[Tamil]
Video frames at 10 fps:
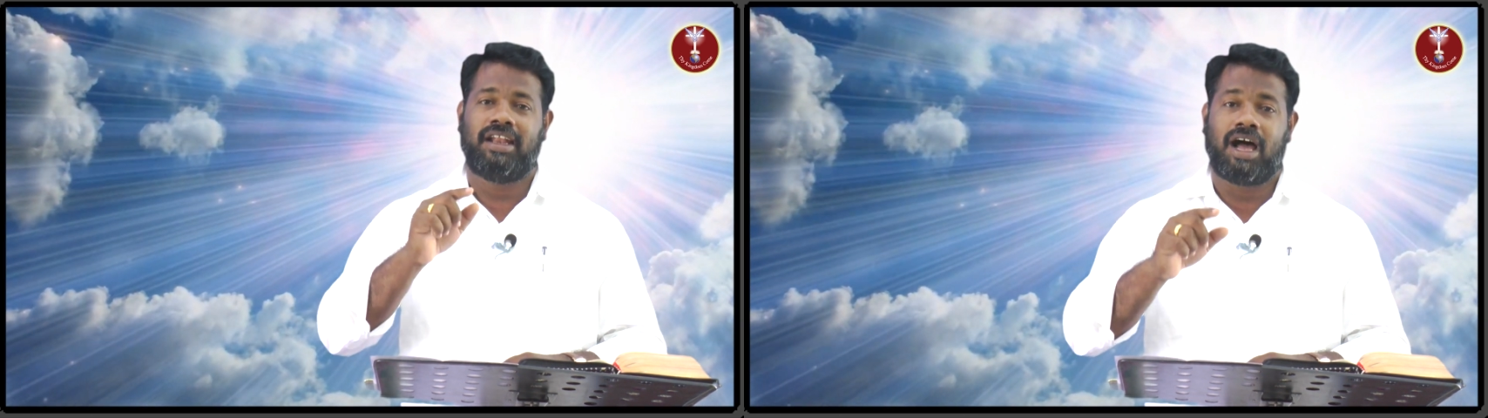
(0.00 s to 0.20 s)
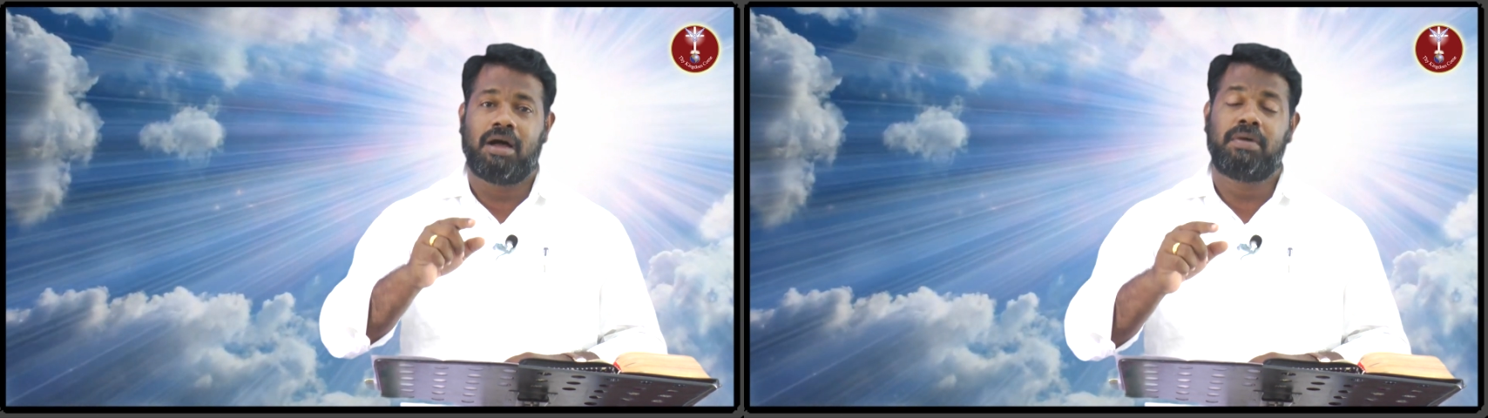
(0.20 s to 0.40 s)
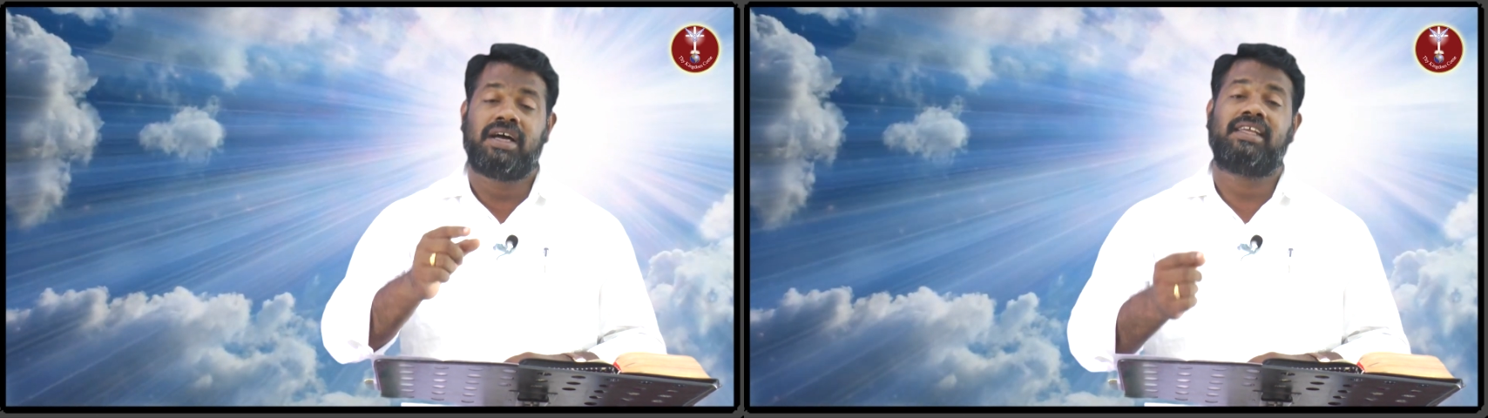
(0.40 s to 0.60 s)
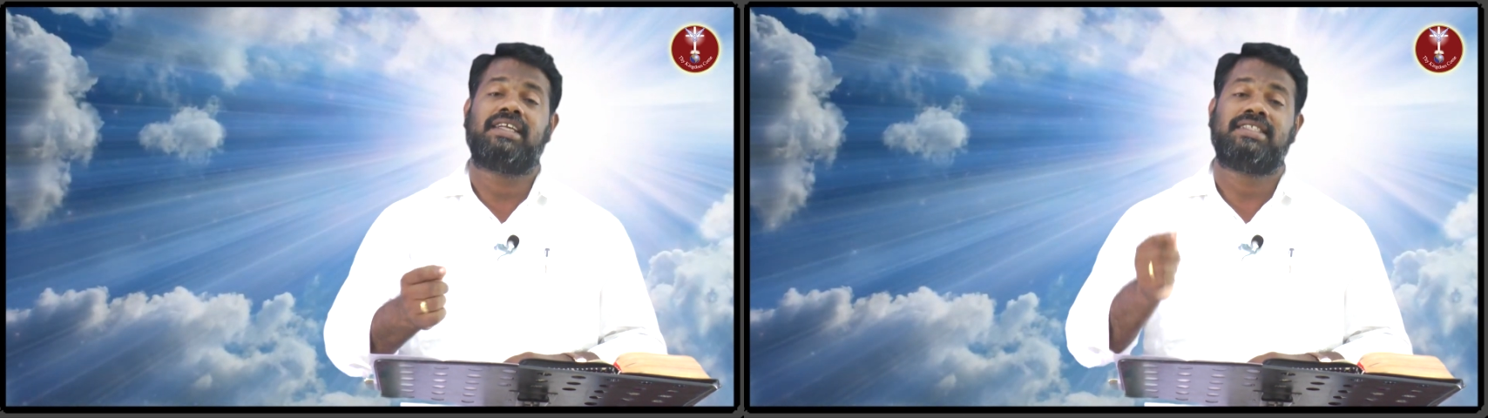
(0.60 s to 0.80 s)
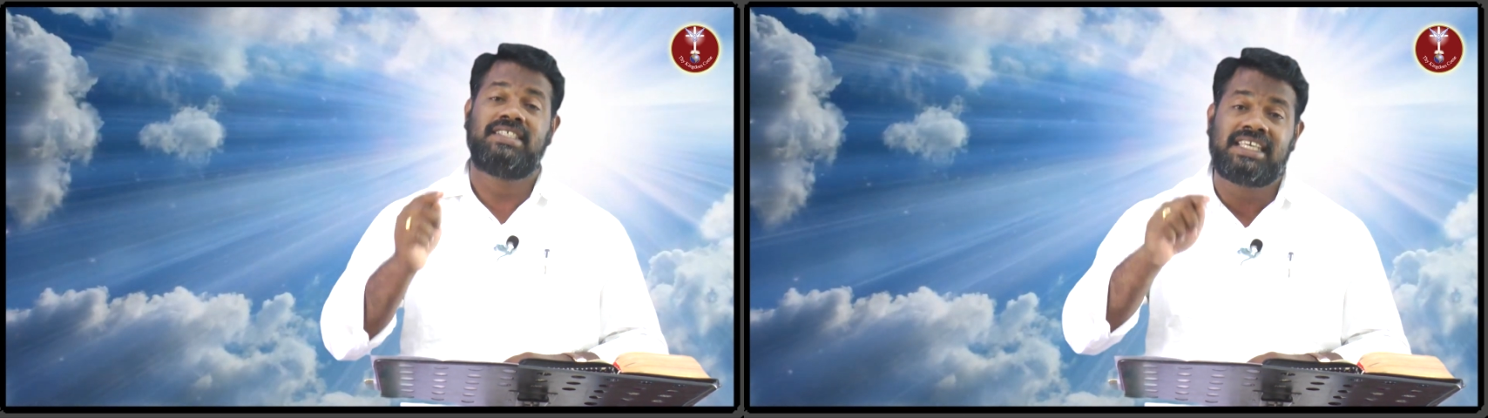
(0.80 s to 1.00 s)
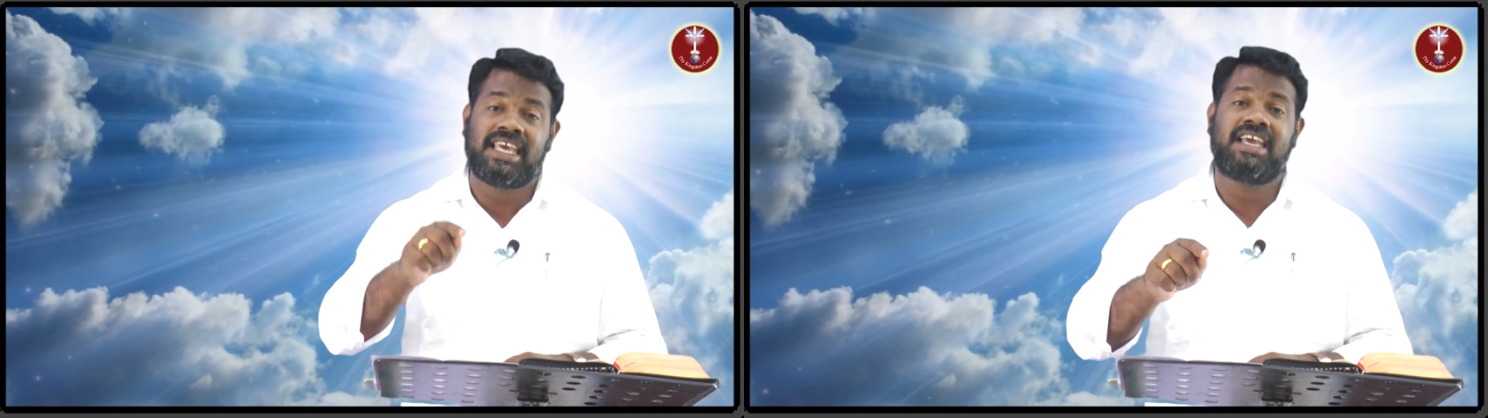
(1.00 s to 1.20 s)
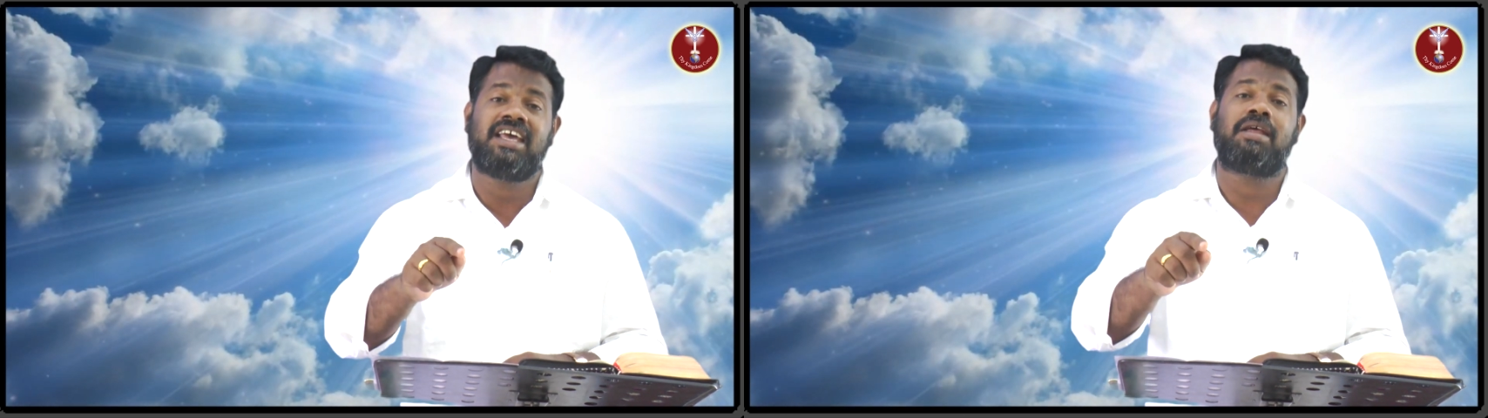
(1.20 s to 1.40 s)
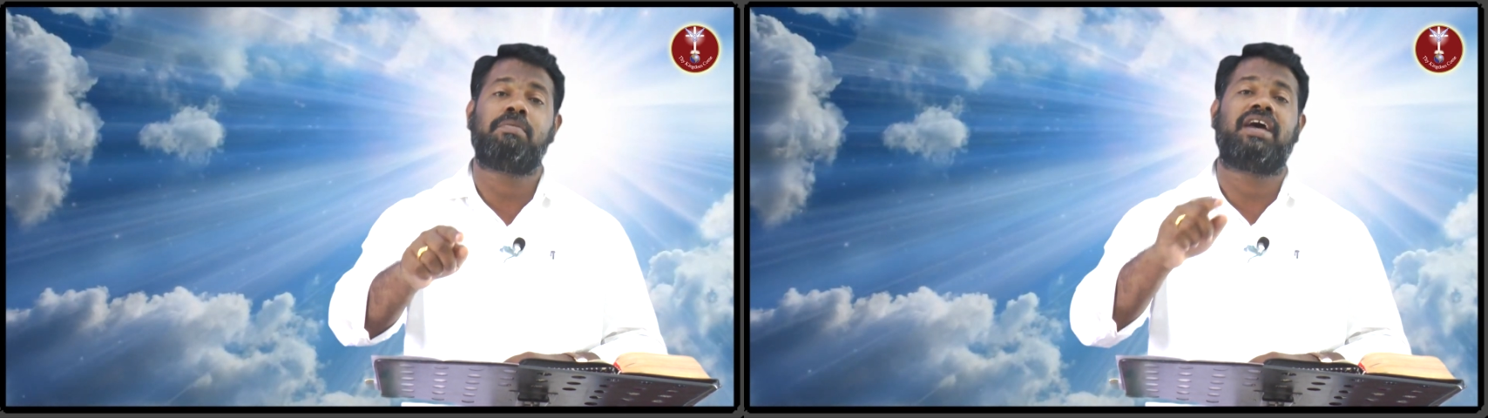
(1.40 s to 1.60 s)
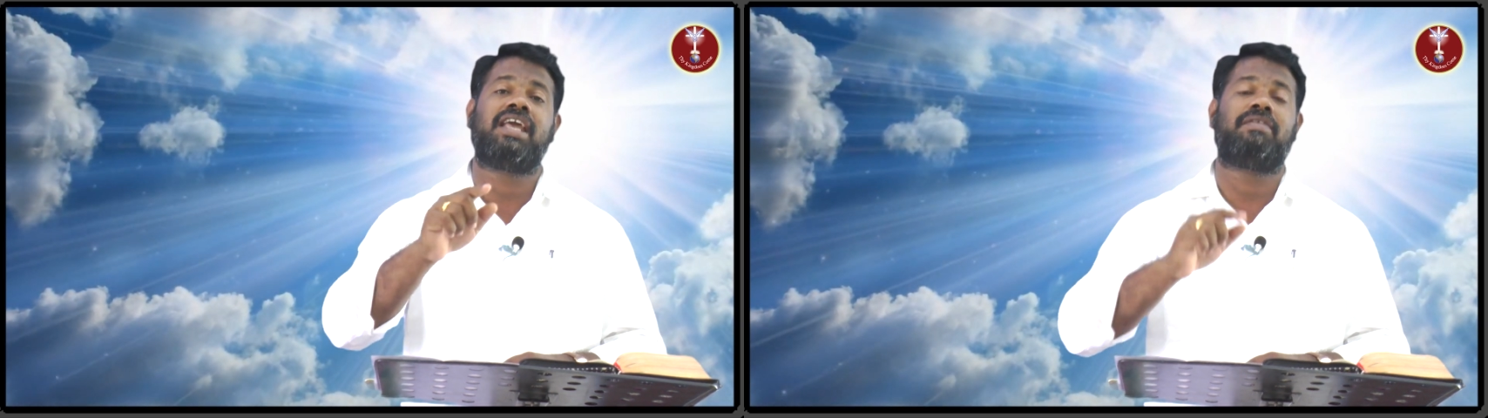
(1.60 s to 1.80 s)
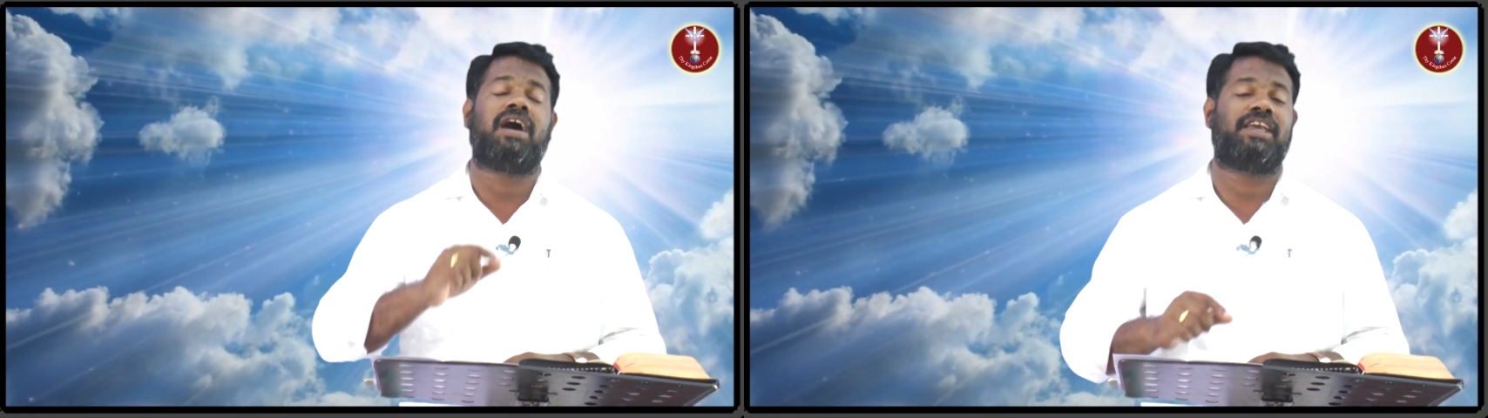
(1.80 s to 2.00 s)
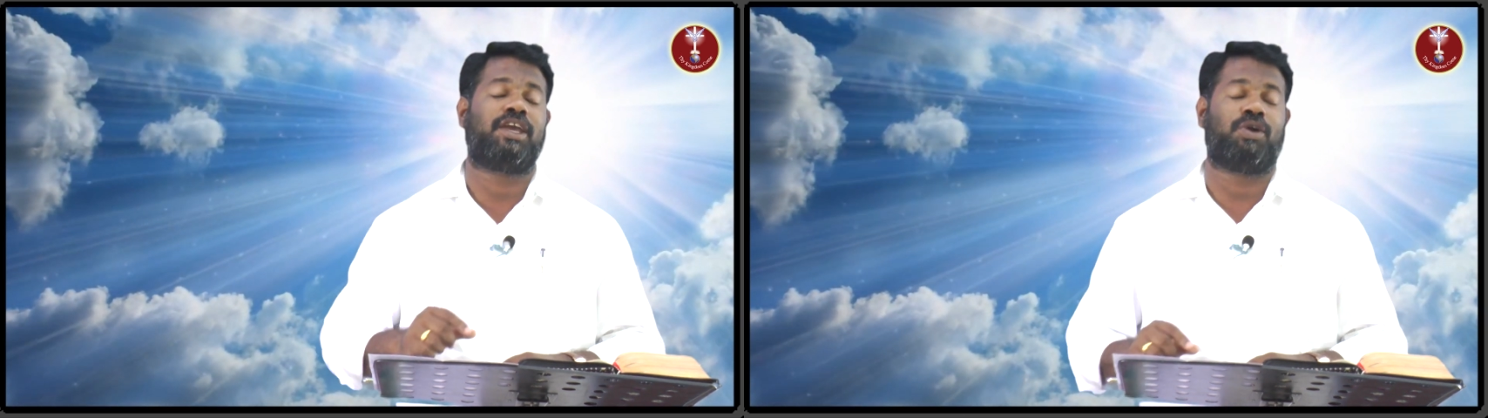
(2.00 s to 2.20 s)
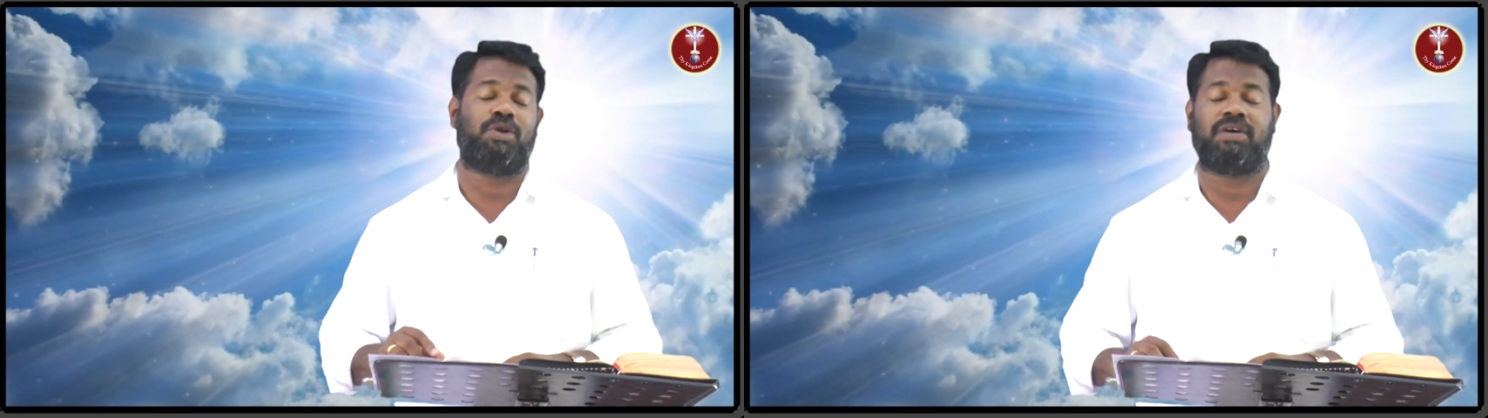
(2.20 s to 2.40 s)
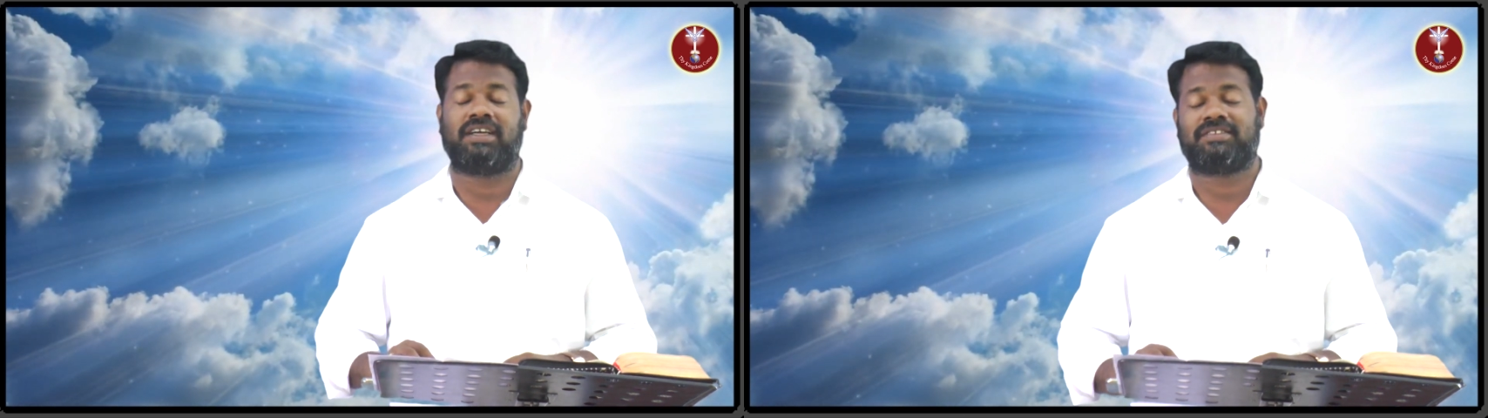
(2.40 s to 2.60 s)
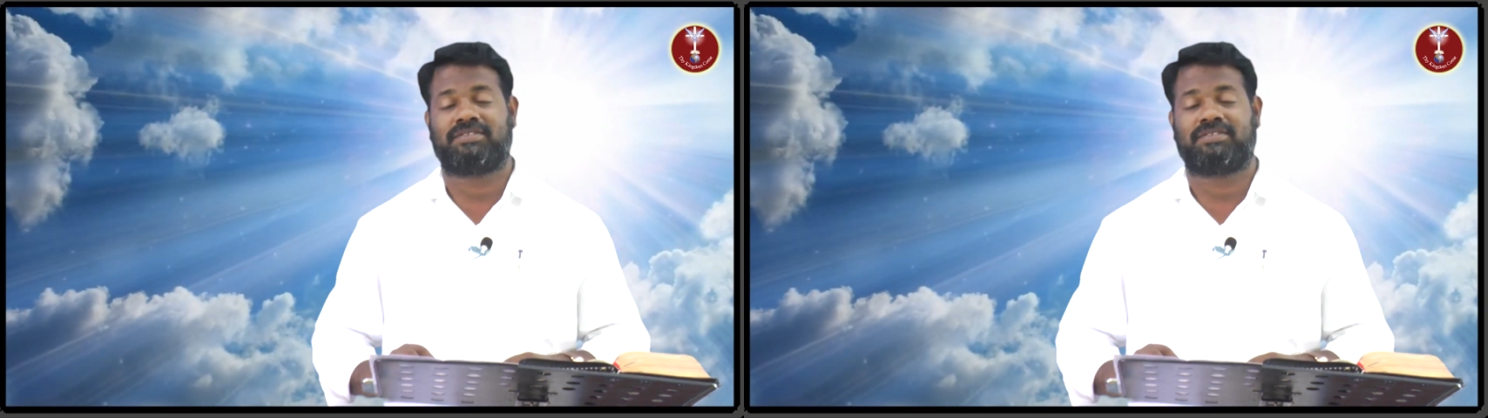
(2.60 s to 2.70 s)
நாம் அதில் சிக்கிக்கிற மாதிரி அவன் ஆக்கி கொள்வான்